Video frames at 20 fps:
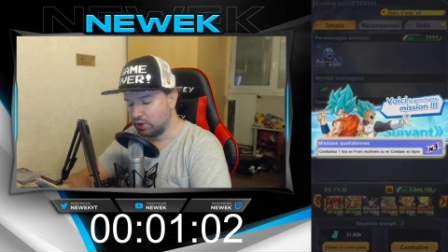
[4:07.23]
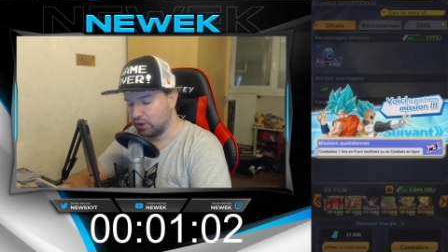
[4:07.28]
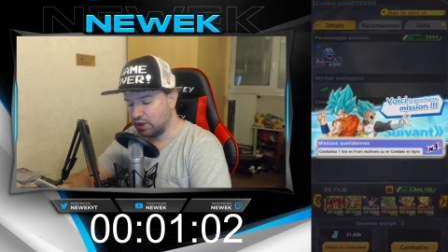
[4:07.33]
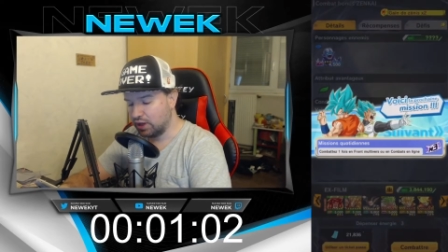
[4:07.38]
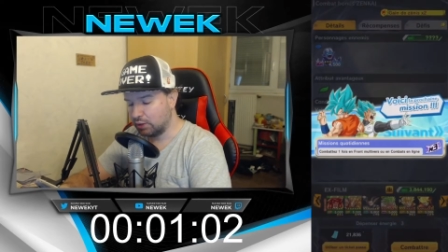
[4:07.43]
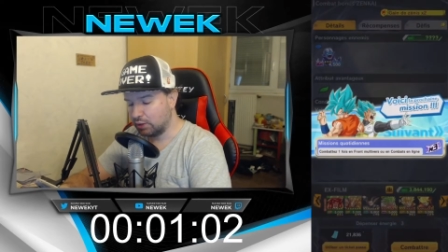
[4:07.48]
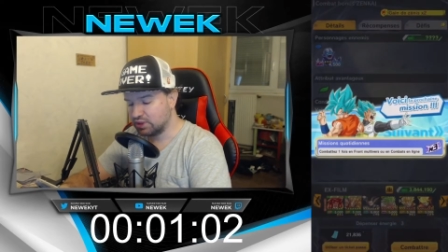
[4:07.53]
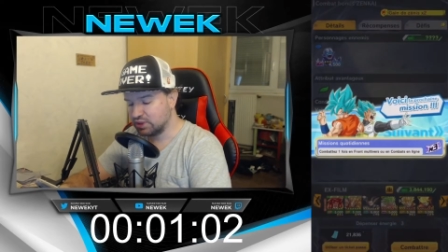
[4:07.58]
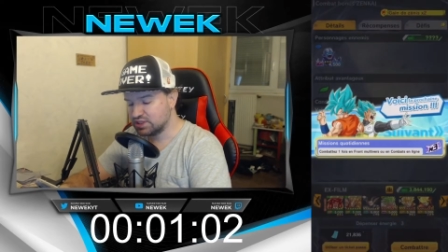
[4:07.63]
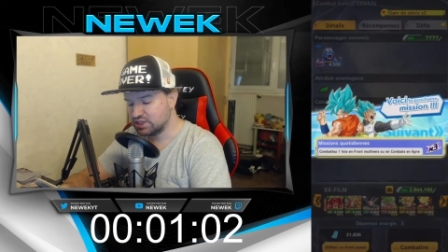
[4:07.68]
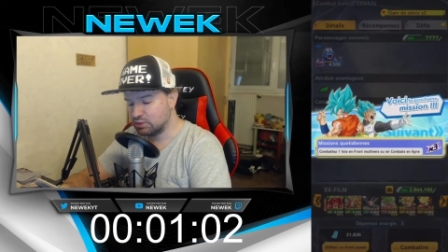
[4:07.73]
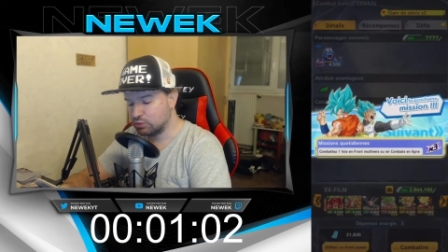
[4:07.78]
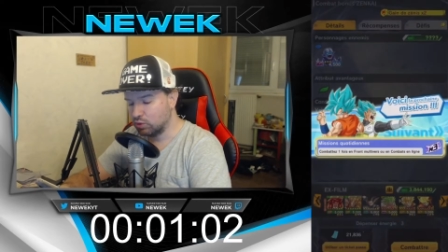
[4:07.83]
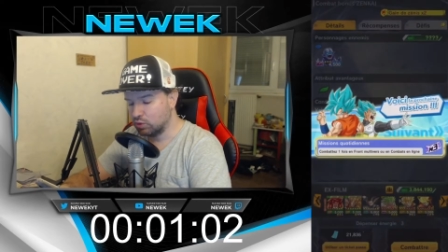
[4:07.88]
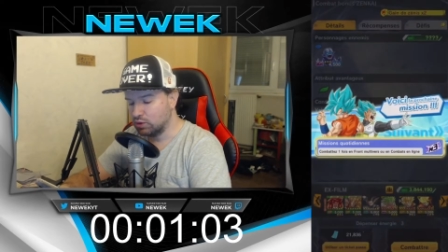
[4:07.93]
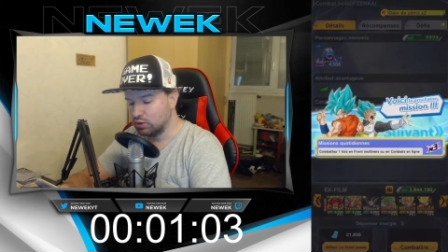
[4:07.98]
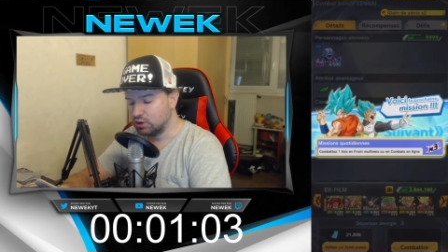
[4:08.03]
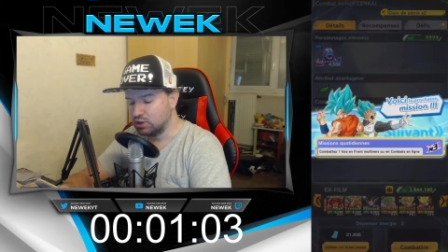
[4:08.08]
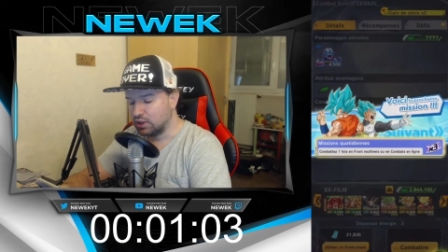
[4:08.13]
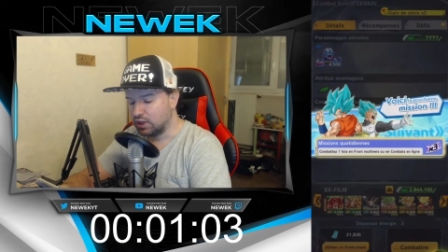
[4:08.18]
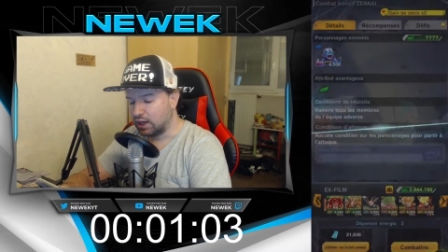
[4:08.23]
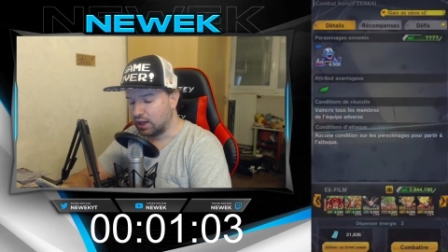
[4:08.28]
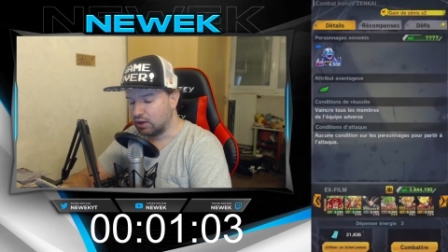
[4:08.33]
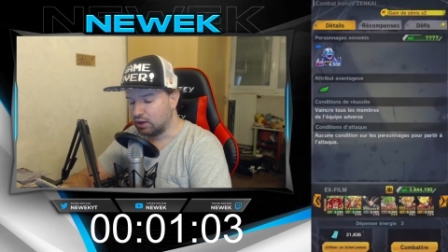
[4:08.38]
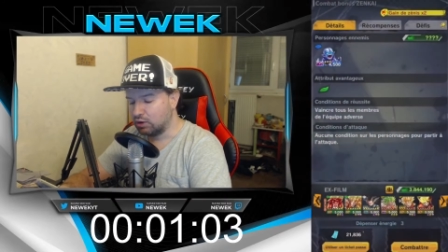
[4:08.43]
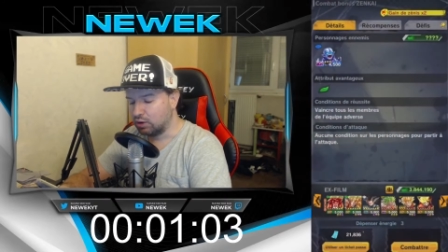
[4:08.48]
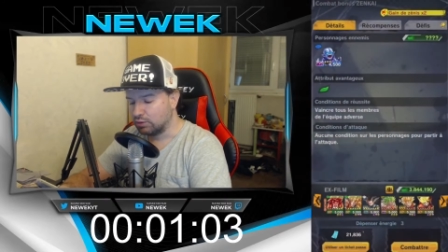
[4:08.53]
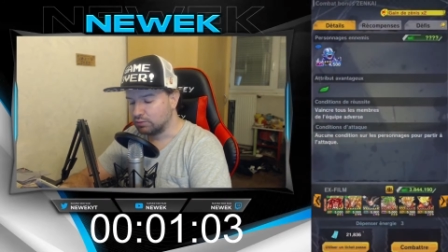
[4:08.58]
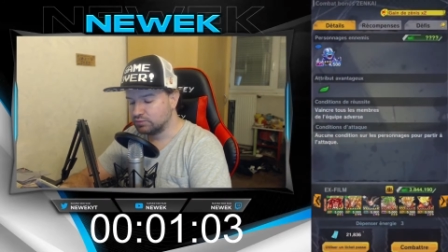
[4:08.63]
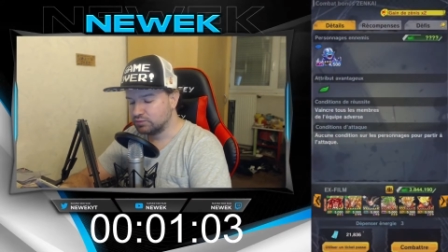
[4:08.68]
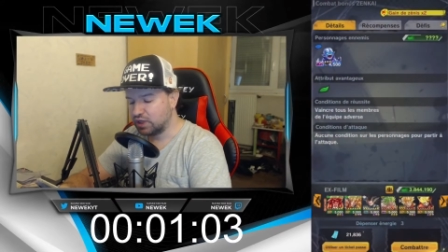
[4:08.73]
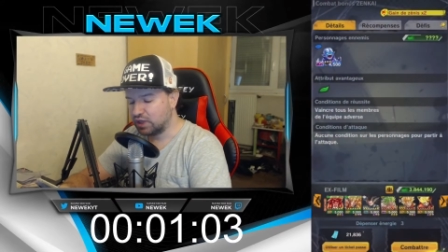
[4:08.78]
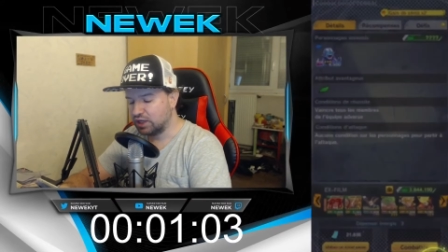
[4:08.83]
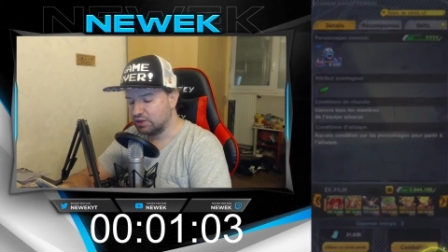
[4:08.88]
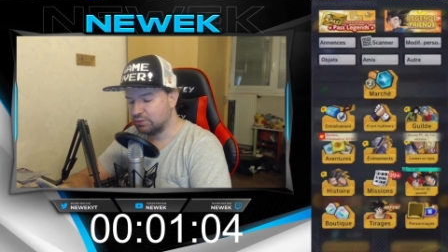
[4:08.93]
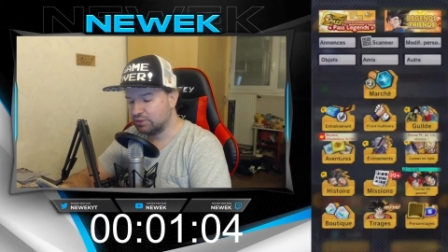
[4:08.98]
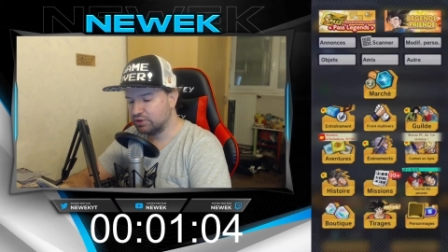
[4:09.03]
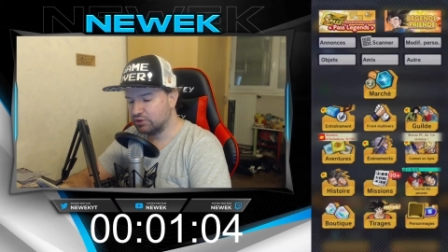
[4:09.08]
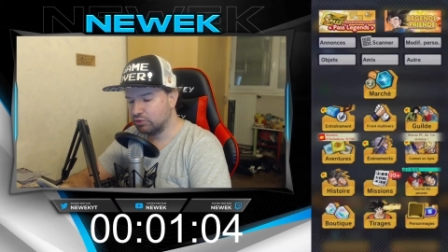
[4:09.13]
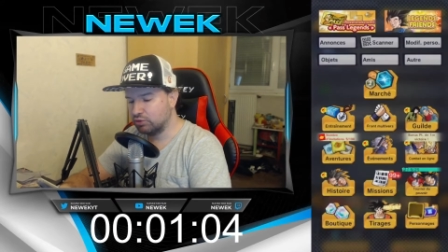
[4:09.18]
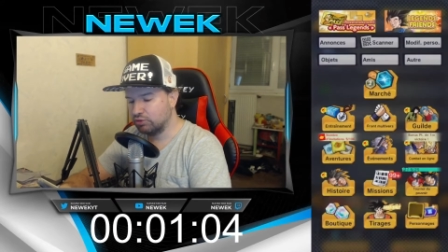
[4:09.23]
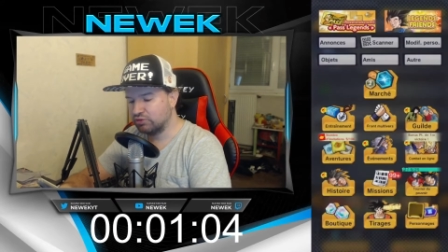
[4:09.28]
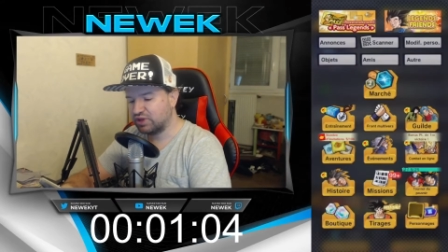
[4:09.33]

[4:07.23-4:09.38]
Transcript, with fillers: Et après c'est bon. Alors, admettons,